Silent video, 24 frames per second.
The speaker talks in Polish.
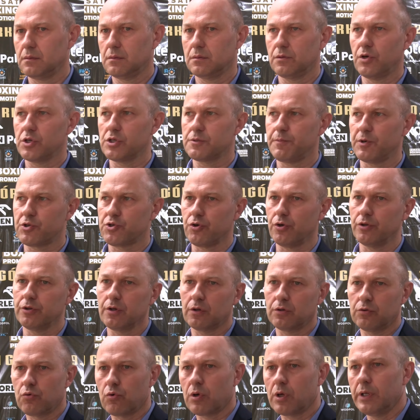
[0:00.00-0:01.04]
to jest
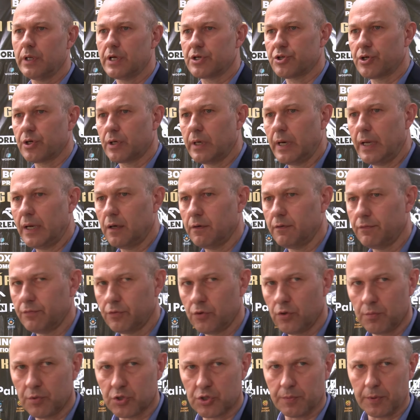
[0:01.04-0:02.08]
początek, druga nasza gala.
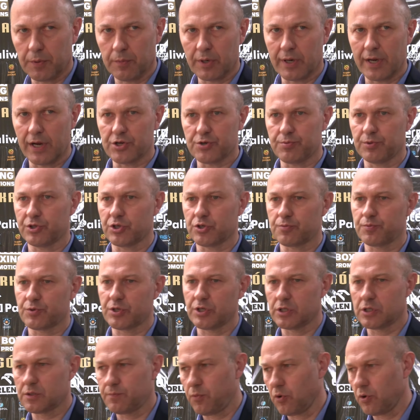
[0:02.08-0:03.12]
Wiadomo, że pomagaliśmy też
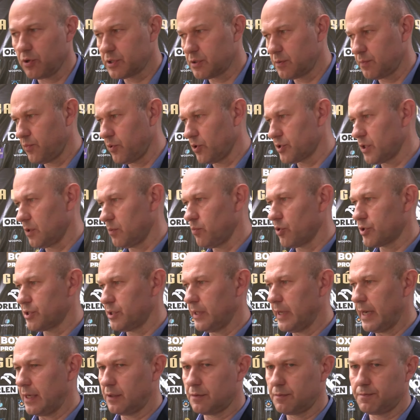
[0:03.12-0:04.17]
przez Pols Polsat
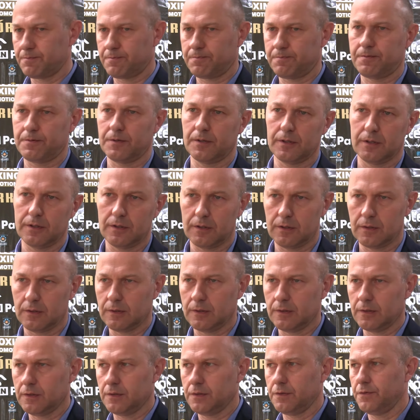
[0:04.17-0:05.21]
Boxing Night e,
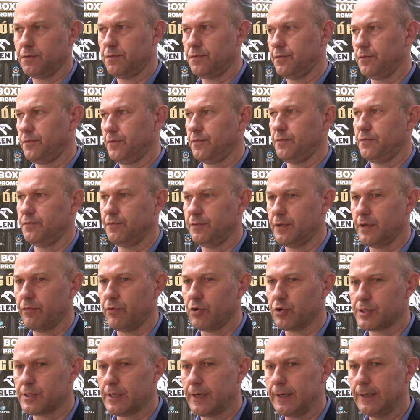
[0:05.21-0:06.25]
na
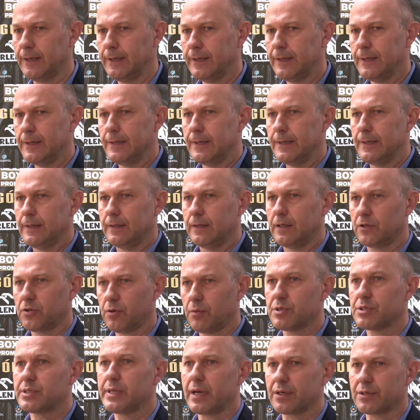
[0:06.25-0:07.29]
wiosnę.
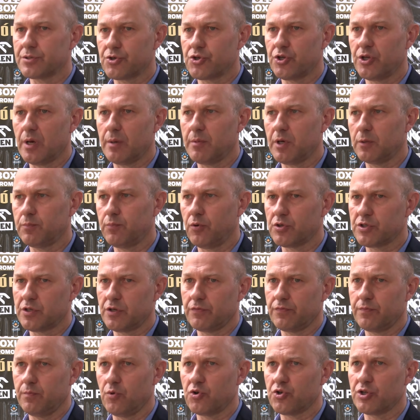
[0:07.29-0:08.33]
Natomiast tak, zaczynamy od
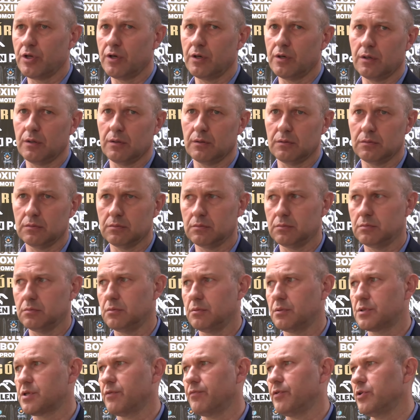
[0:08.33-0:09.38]
podstaw, można
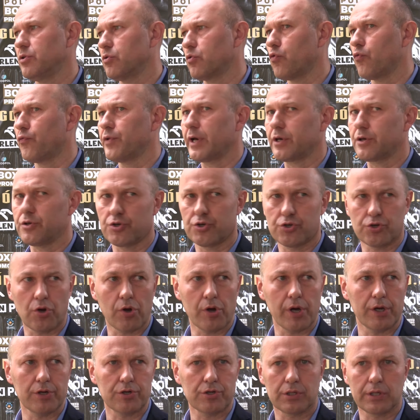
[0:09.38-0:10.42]
zawodników jakieś
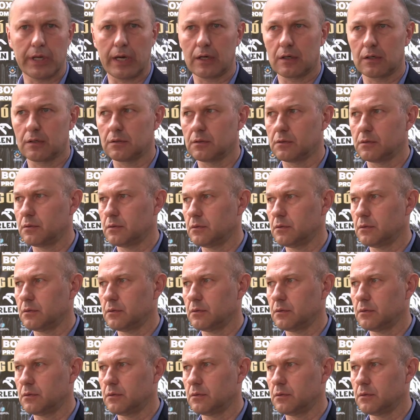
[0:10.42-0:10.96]
ściągać, tak, yy,